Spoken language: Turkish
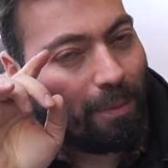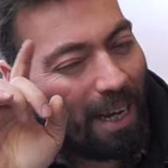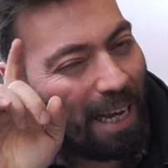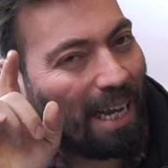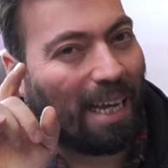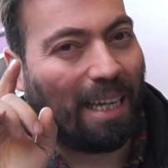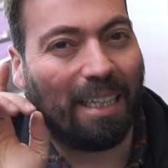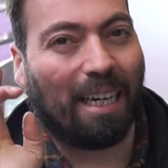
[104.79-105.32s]

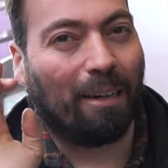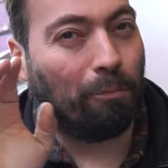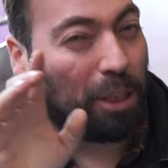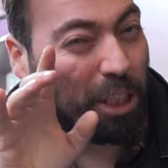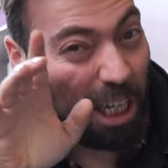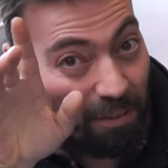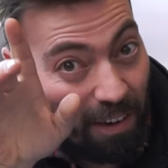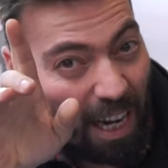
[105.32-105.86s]
Ha derim bir
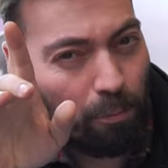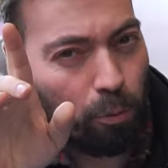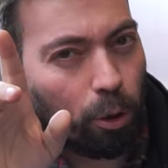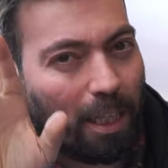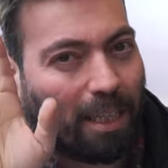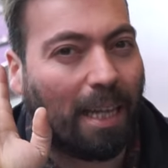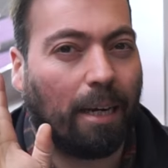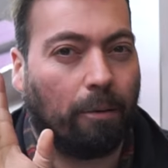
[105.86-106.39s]
şey var
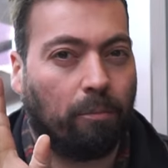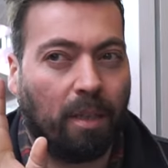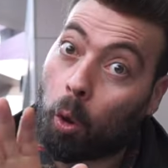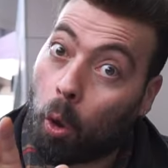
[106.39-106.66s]
burada derim.